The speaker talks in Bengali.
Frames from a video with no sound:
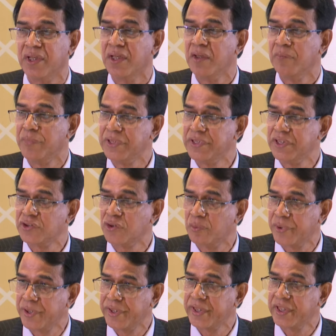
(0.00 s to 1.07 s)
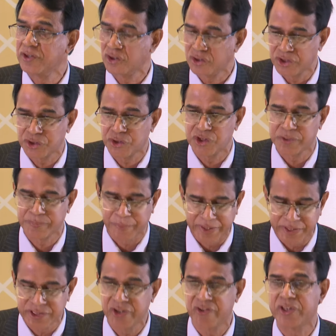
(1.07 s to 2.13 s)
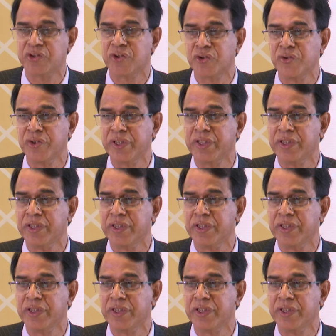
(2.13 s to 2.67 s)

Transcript: বাজেটে বিবেচনা করা হবে জানিয়ে অর্থমন্ত্রী আরও